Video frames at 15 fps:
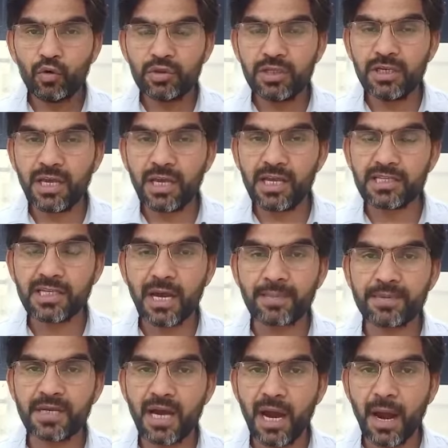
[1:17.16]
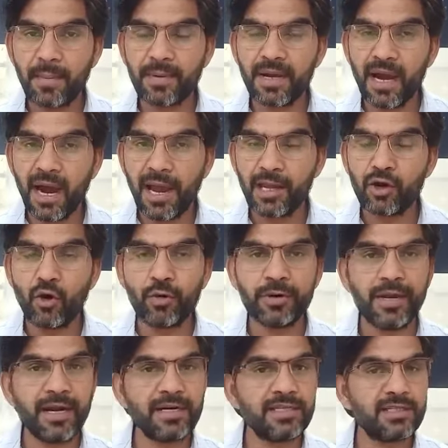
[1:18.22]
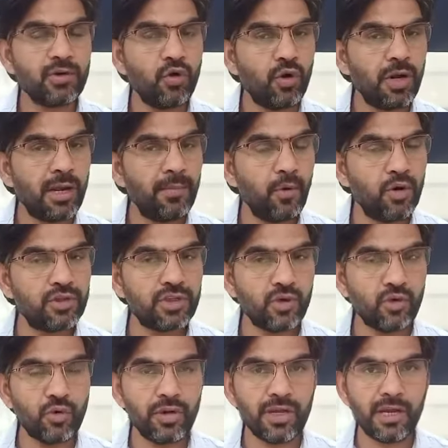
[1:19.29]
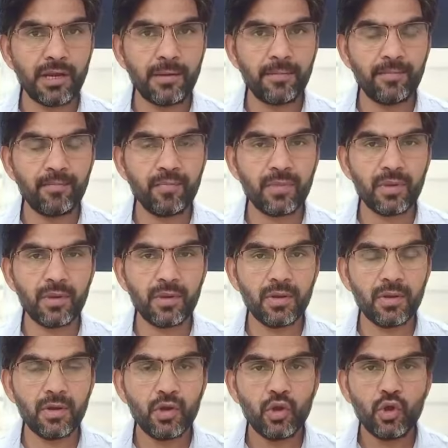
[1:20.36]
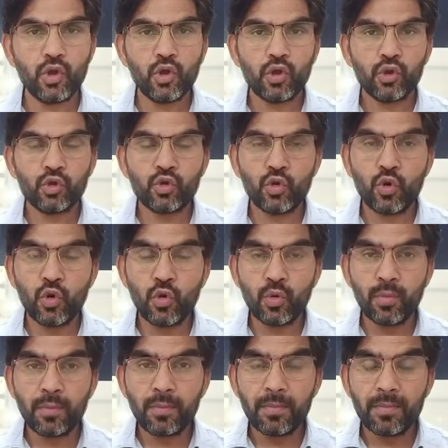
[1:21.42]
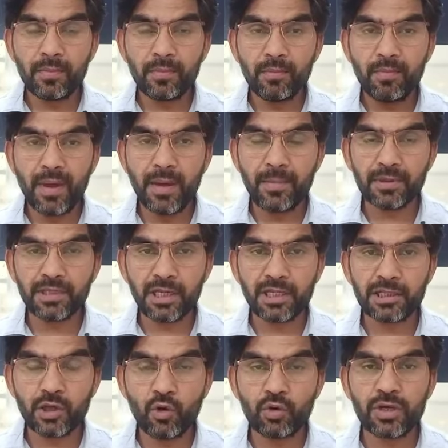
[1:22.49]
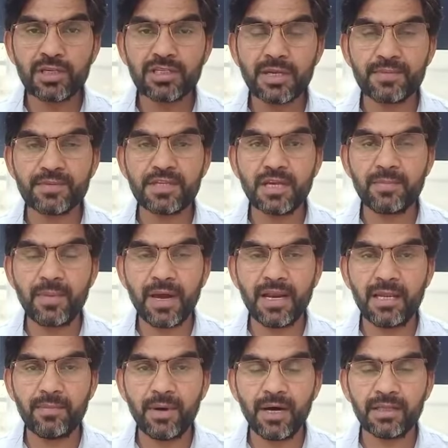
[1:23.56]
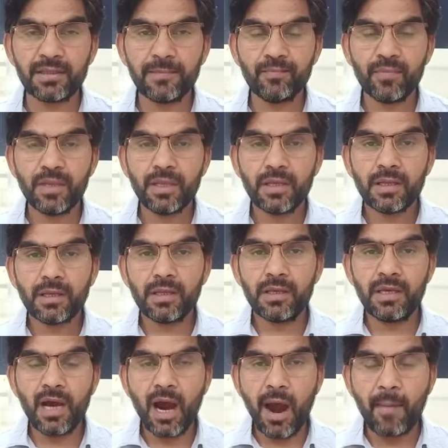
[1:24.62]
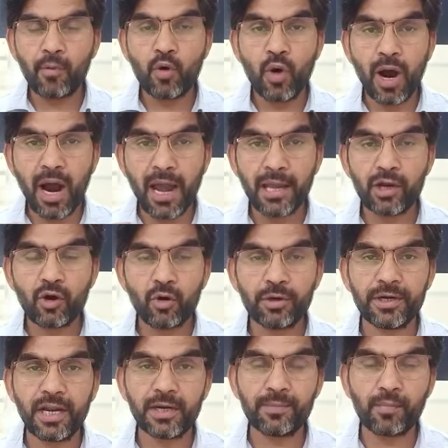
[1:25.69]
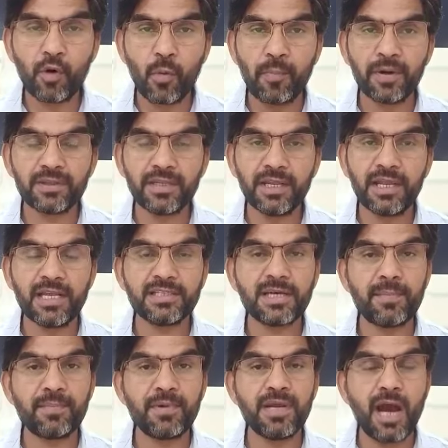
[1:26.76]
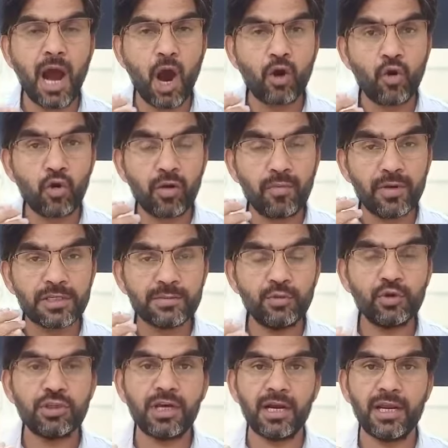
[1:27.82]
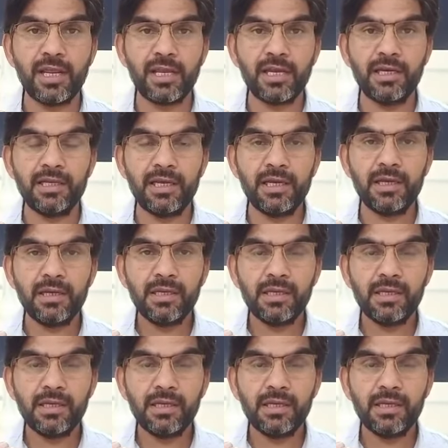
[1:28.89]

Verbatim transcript: उसी के हिसाब से आपके आई कॉन्टैक्ट्स होने बहुत ज़रूरी है तो मैं बता देता हूँ कि सबसे पहली बात कि आपको आई कांटेक्ट प्रॉपर तरीके से अपनी आंखों को मजबूत करने के लिए